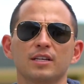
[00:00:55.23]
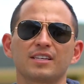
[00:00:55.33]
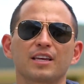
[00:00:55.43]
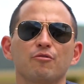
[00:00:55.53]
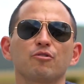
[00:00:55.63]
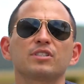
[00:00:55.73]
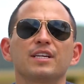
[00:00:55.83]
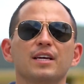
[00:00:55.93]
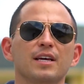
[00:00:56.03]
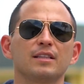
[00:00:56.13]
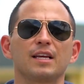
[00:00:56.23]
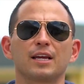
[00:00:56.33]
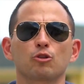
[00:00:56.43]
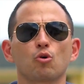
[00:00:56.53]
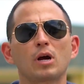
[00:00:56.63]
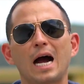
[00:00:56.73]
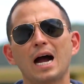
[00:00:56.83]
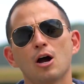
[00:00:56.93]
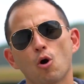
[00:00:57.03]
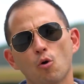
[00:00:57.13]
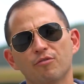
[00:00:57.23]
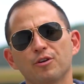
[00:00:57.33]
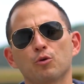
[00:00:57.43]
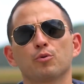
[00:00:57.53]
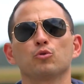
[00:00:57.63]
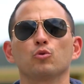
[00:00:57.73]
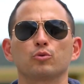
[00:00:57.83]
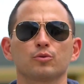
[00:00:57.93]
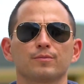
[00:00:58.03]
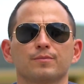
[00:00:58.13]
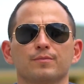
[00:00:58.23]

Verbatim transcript: sem que você tenha que tocar ou ver o produto.